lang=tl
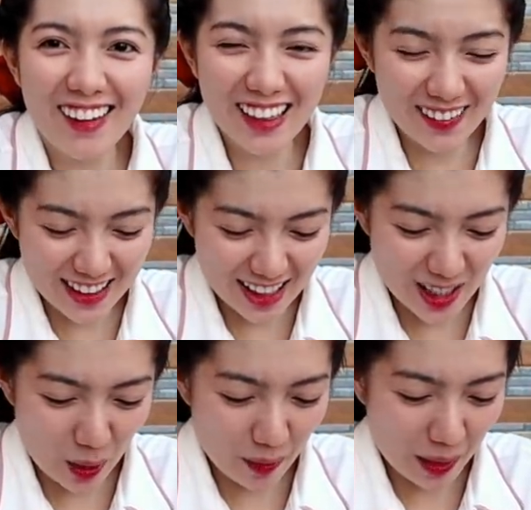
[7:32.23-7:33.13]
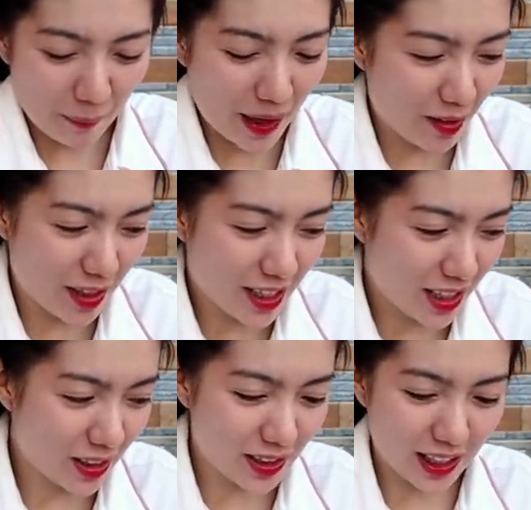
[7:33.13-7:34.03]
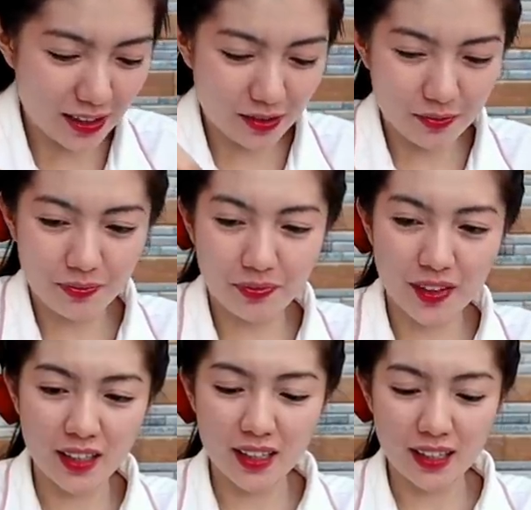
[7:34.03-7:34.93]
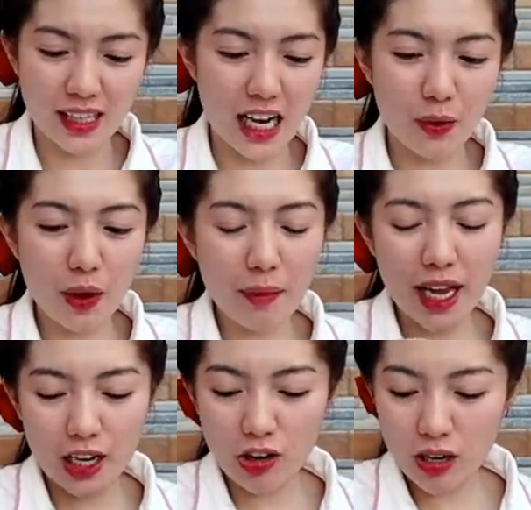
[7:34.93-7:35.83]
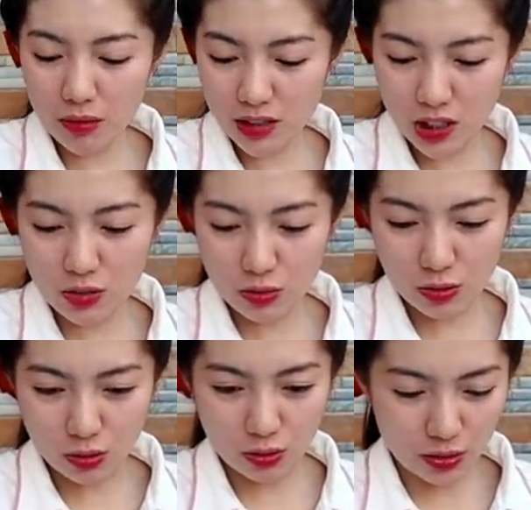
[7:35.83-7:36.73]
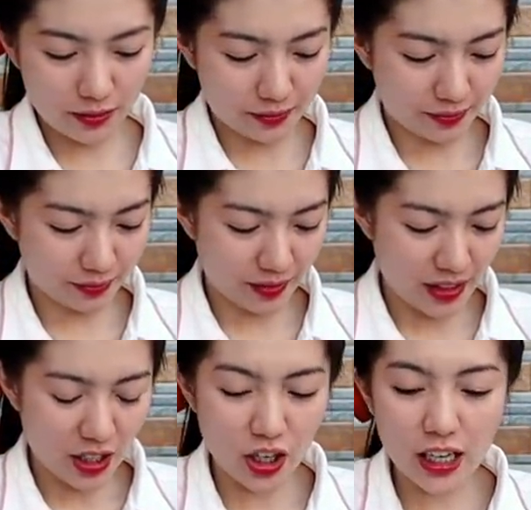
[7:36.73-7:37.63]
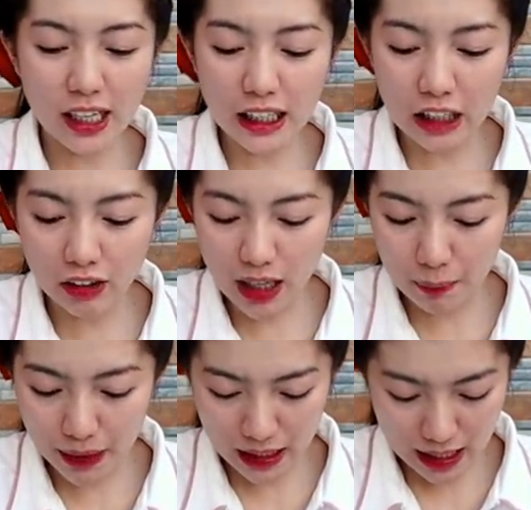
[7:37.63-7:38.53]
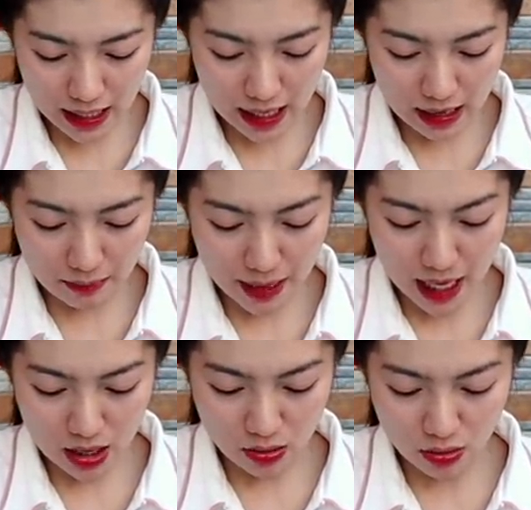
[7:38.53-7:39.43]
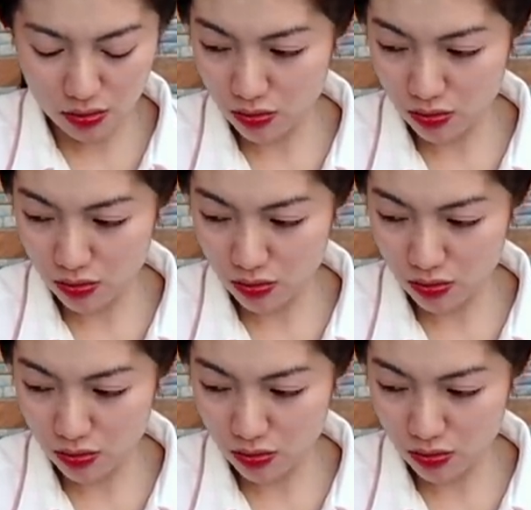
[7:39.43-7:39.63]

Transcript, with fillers: oh, ano si jowa? Napagod na dito sa ano. Dalawang Milo lang siguro. Yan ang hindi ko alam pag nilagay na yung Milo.